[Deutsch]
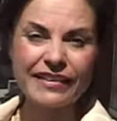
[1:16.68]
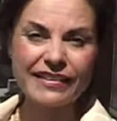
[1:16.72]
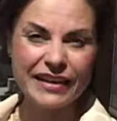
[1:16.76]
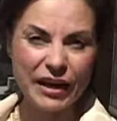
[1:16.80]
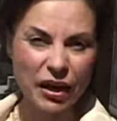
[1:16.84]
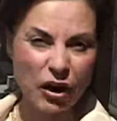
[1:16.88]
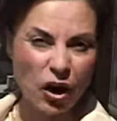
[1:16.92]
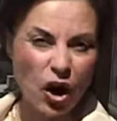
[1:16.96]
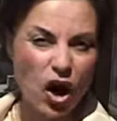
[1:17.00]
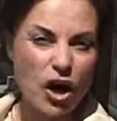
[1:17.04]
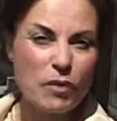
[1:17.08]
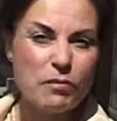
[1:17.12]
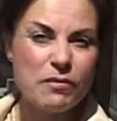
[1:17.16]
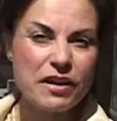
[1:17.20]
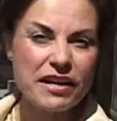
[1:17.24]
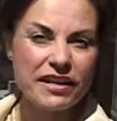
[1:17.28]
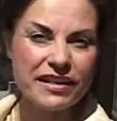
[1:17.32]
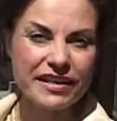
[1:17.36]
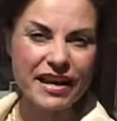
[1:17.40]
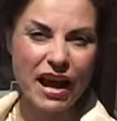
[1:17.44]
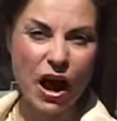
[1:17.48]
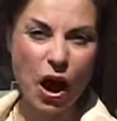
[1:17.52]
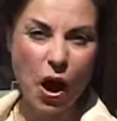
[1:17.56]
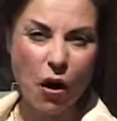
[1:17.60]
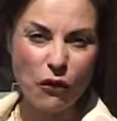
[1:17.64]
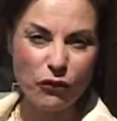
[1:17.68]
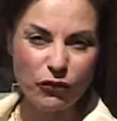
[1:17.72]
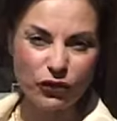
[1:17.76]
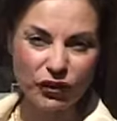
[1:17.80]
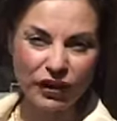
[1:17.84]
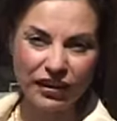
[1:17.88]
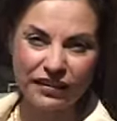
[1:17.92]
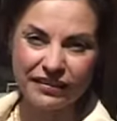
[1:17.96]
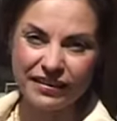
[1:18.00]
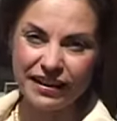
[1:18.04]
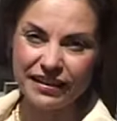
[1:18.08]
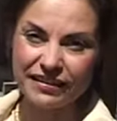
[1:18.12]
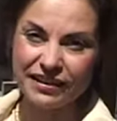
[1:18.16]
Der räumliche
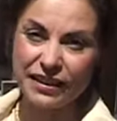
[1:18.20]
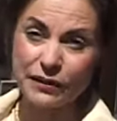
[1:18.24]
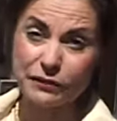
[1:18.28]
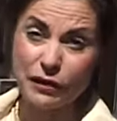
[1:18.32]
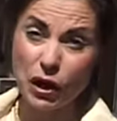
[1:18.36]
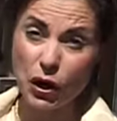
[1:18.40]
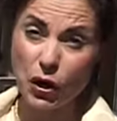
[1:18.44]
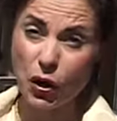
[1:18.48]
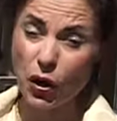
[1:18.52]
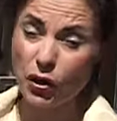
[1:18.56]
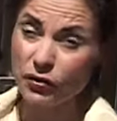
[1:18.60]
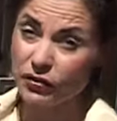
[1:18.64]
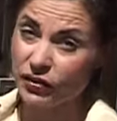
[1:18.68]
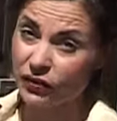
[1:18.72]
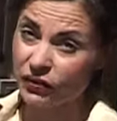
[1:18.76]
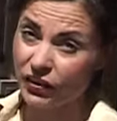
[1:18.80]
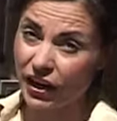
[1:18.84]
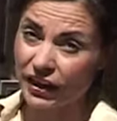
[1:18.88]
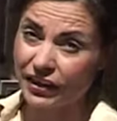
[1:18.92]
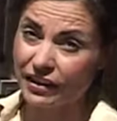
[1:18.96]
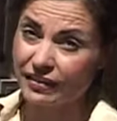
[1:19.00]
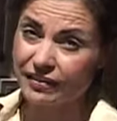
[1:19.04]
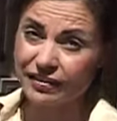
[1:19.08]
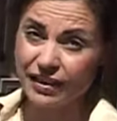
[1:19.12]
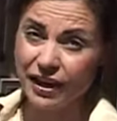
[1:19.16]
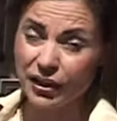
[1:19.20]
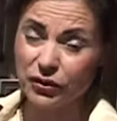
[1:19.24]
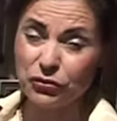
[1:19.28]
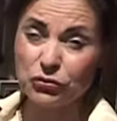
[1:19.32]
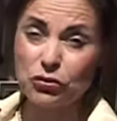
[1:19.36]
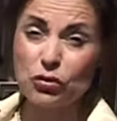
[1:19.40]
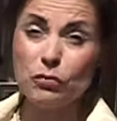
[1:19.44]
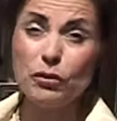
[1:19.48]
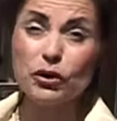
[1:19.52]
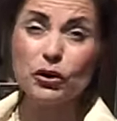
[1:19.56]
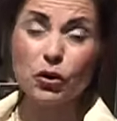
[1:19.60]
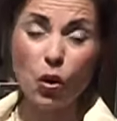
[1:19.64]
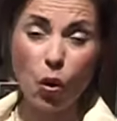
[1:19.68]
Auftritt der Diva konnte seinerzeit
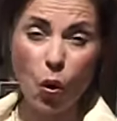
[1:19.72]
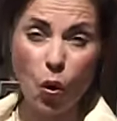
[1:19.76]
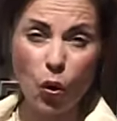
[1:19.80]
nur mit